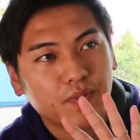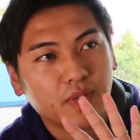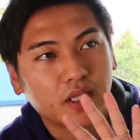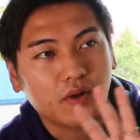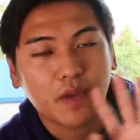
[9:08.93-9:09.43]

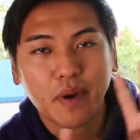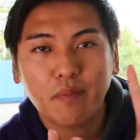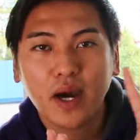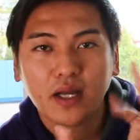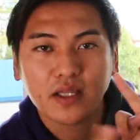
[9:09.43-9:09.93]
なんだろう、やっぱ
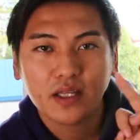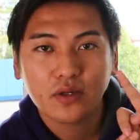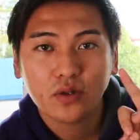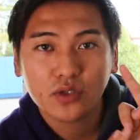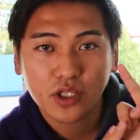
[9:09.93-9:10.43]

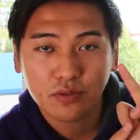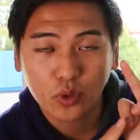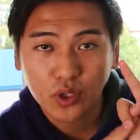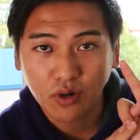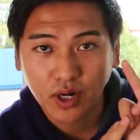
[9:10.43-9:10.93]
マーケティングのスキル
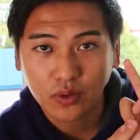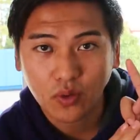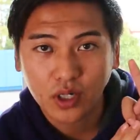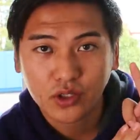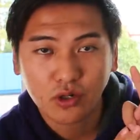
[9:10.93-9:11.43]
持ってるか
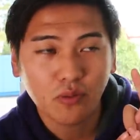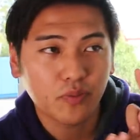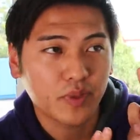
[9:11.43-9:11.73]
どうかっていうのも